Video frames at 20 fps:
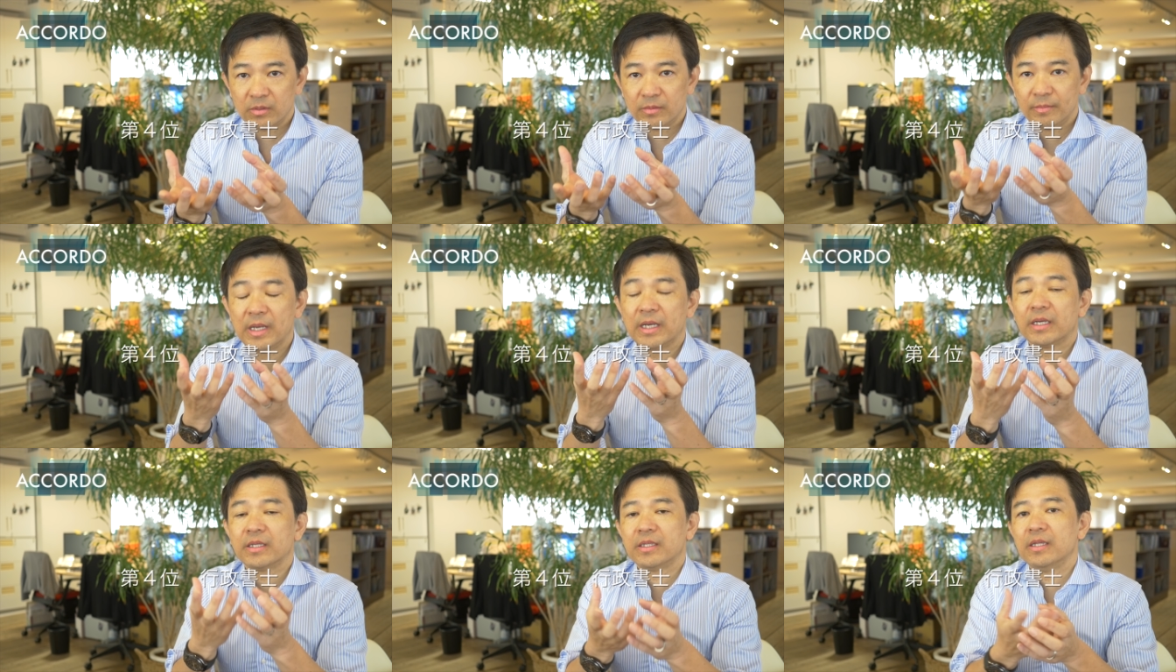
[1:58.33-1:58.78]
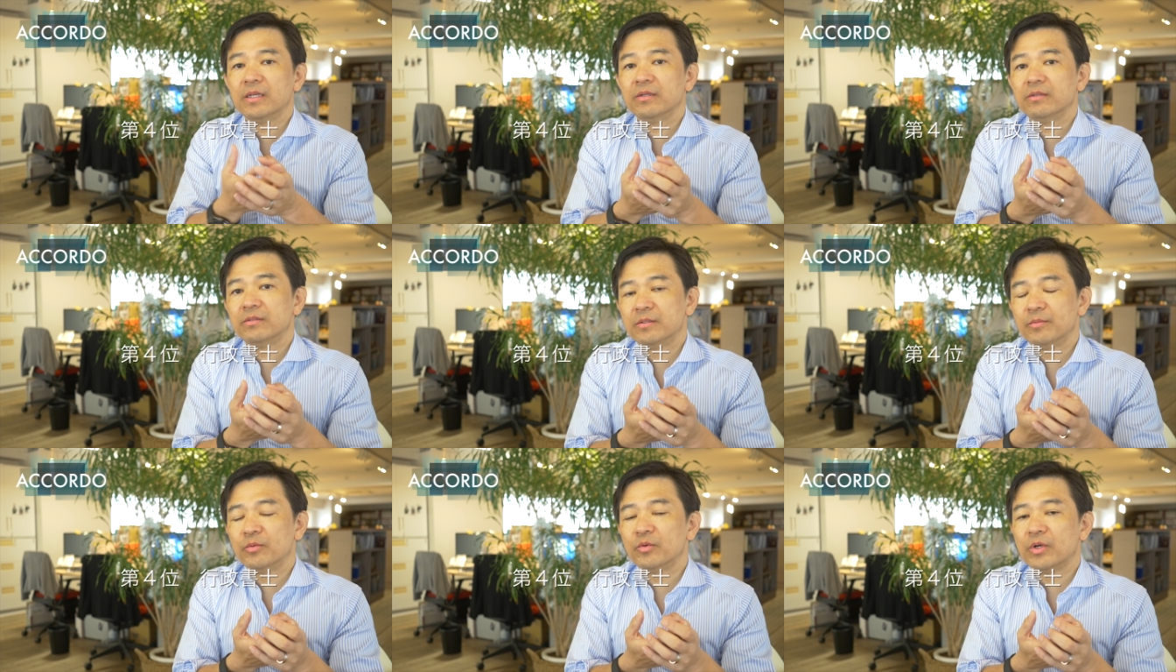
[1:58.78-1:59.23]

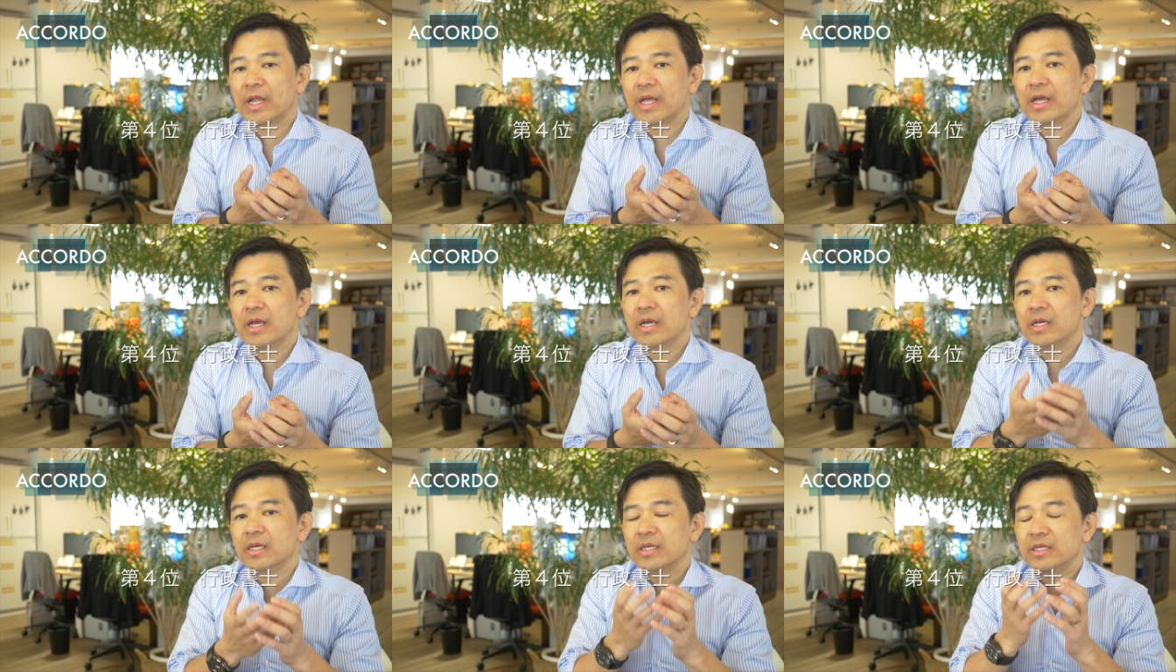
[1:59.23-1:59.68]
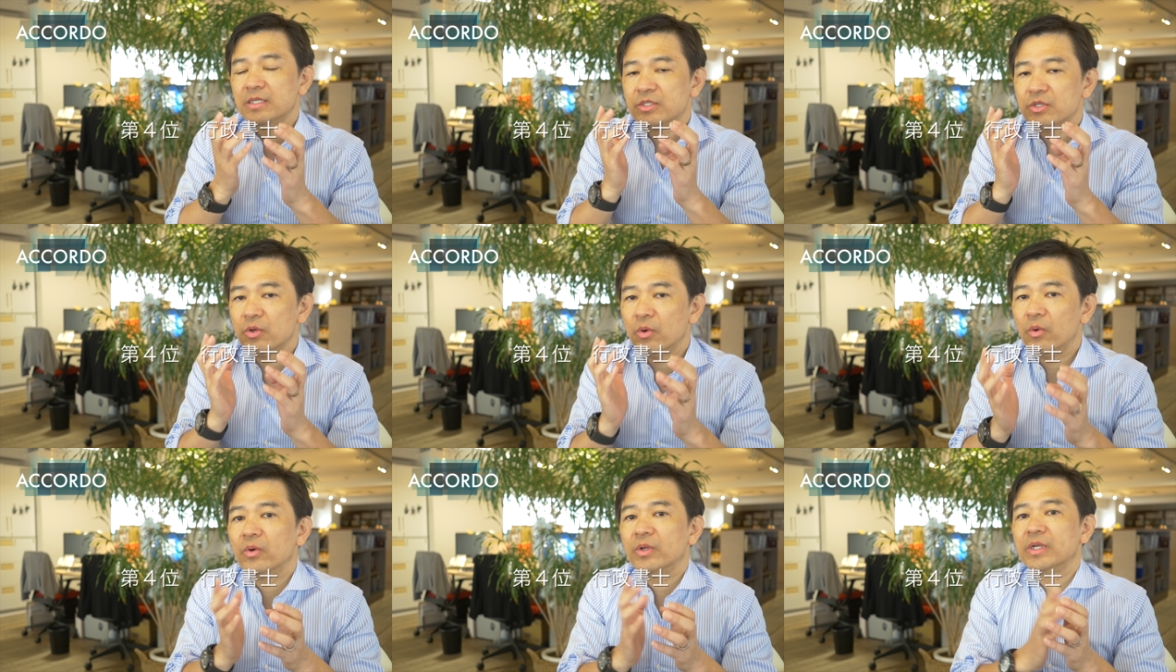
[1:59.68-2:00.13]
マーケティングってものね非
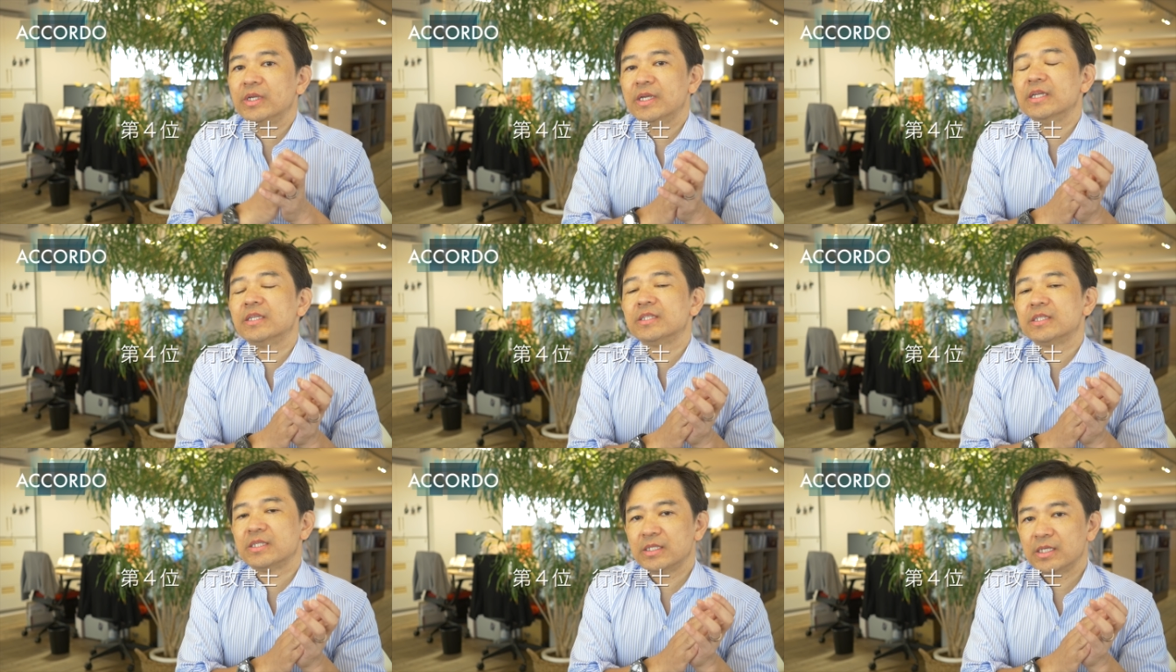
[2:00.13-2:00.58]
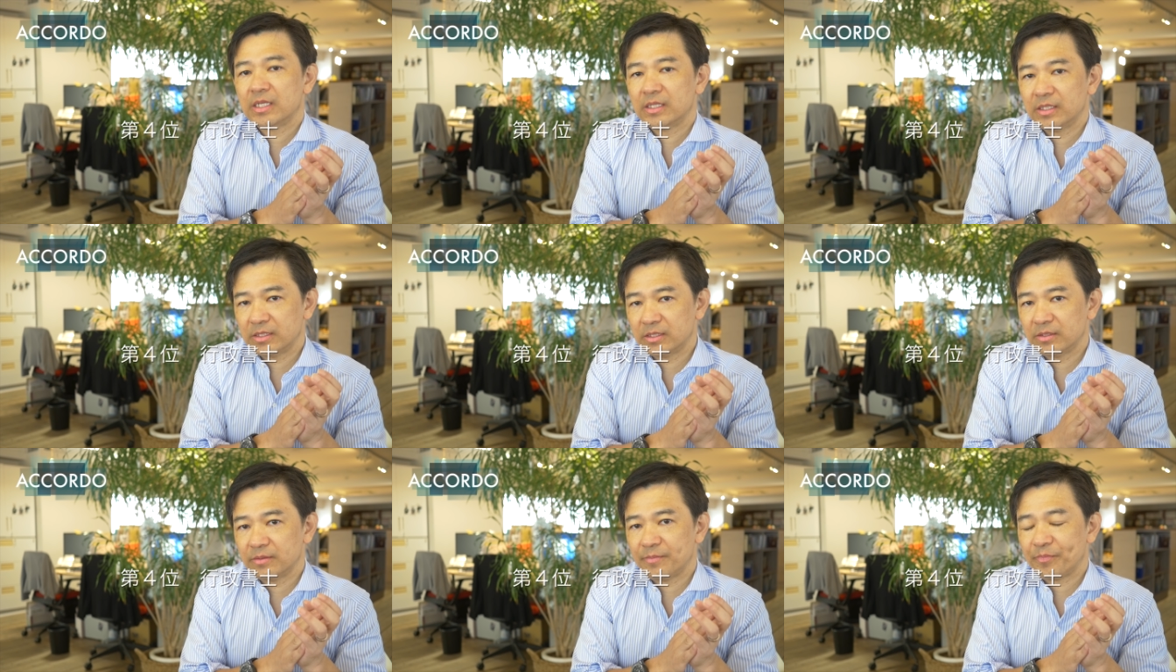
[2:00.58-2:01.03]
常に熱心なん
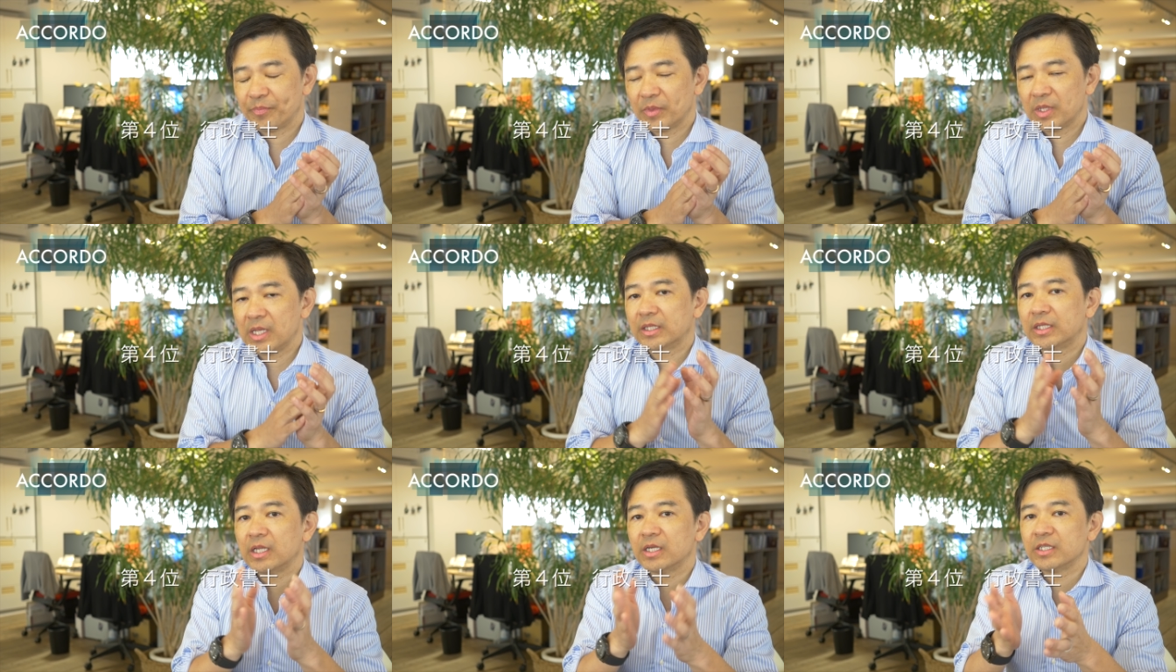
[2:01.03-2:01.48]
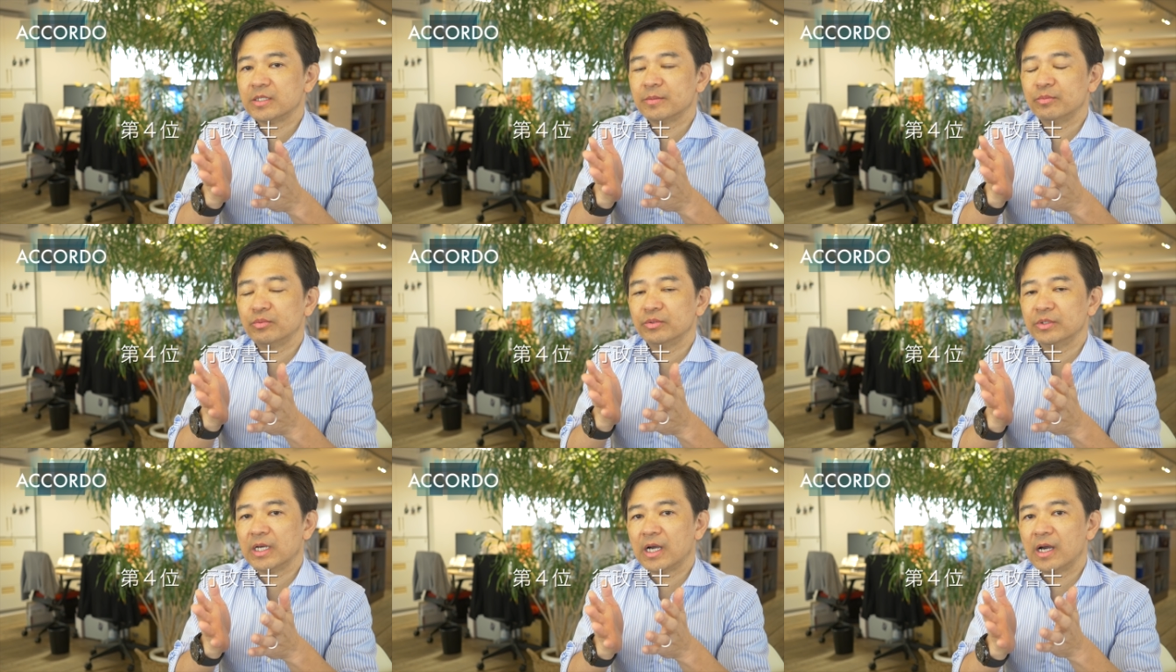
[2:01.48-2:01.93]
です新しい
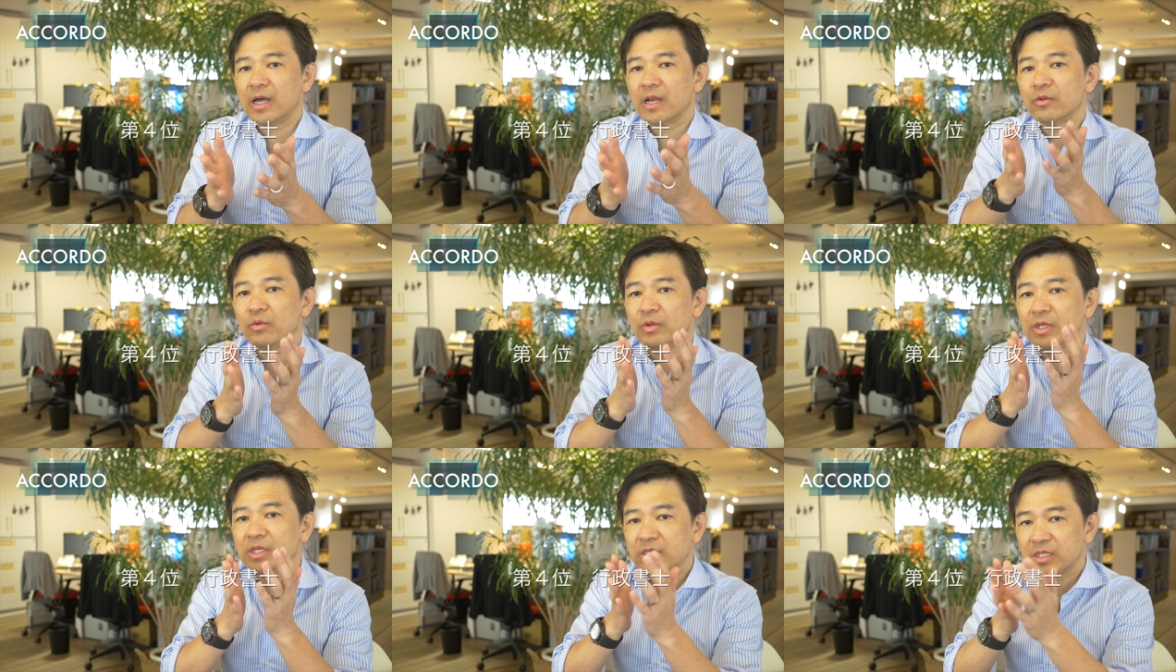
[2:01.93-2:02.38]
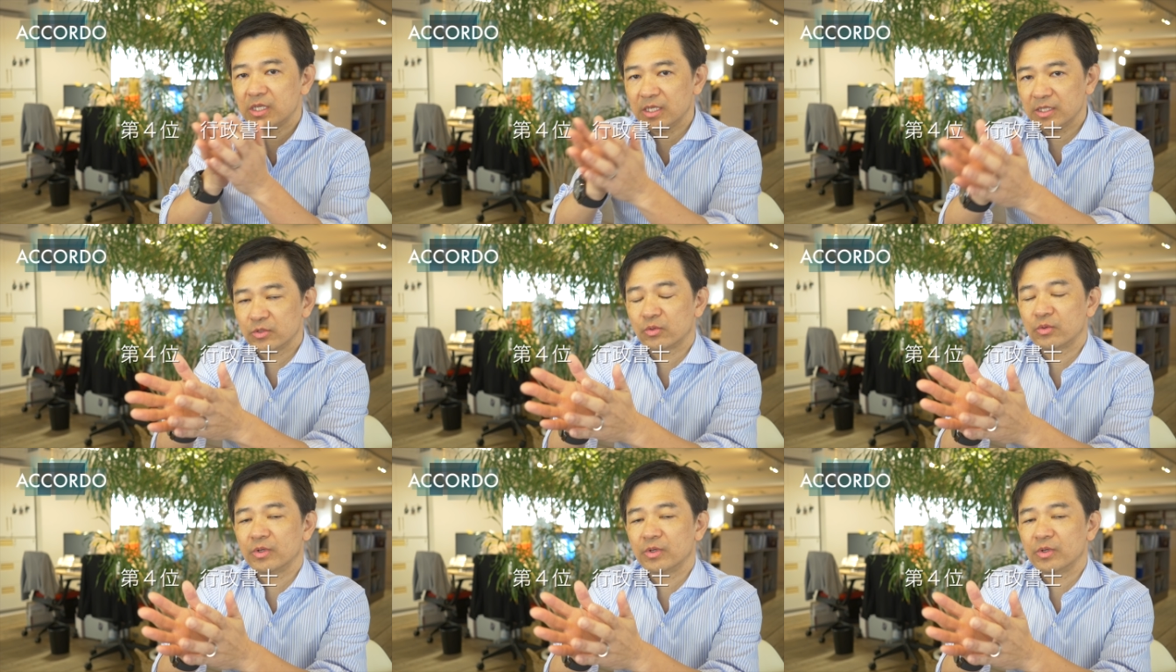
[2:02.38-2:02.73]
分野があると一気にそ